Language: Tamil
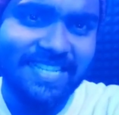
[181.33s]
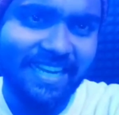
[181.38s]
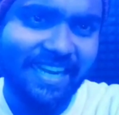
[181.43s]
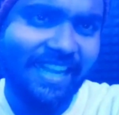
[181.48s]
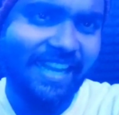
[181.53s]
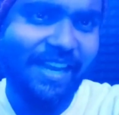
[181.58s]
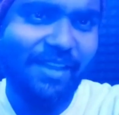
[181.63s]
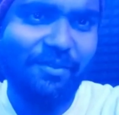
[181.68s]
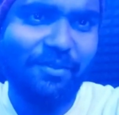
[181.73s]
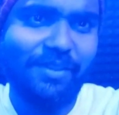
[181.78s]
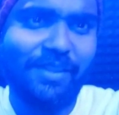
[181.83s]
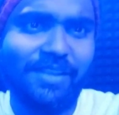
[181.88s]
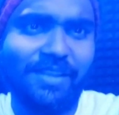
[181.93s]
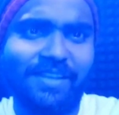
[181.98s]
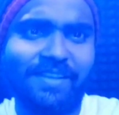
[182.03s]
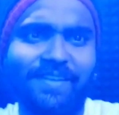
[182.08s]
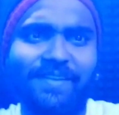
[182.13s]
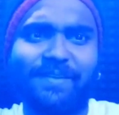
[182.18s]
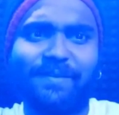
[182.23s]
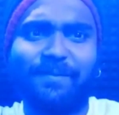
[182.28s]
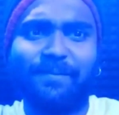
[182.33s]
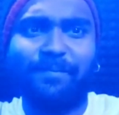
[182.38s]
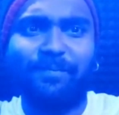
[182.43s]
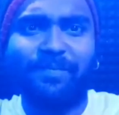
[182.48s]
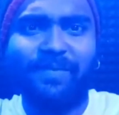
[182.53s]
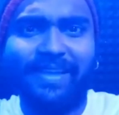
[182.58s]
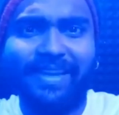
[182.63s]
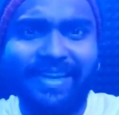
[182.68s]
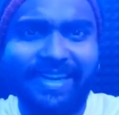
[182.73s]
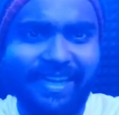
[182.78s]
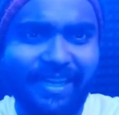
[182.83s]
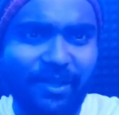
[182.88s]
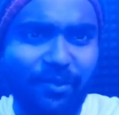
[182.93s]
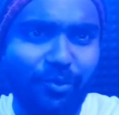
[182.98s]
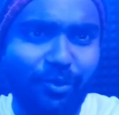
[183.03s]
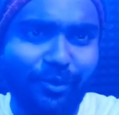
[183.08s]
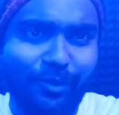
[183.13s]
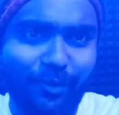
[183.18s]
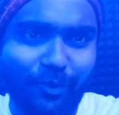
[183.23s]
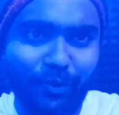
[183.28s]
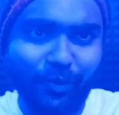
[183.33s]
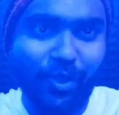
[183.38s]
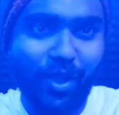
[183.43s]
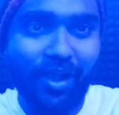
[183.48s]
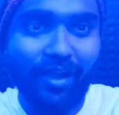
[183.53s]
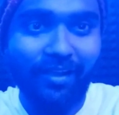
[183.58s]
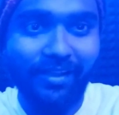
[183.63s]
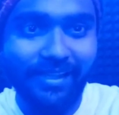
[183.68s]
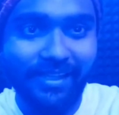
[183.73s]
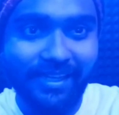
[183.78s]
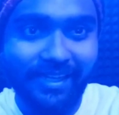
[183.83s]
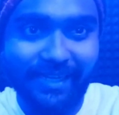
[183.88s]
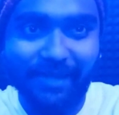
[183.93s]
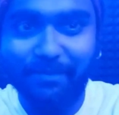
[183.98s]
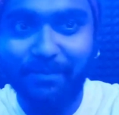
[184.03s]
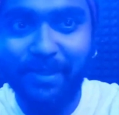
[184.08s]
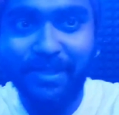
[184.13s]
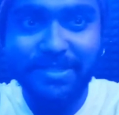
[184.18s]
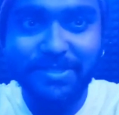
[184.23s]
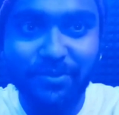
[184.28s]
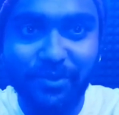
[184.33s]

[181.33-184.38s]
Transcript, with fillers: சென்னையில் வந்து எடிட்டிங் கொடுத்துருந்தோம் அங்கே டப்பிங்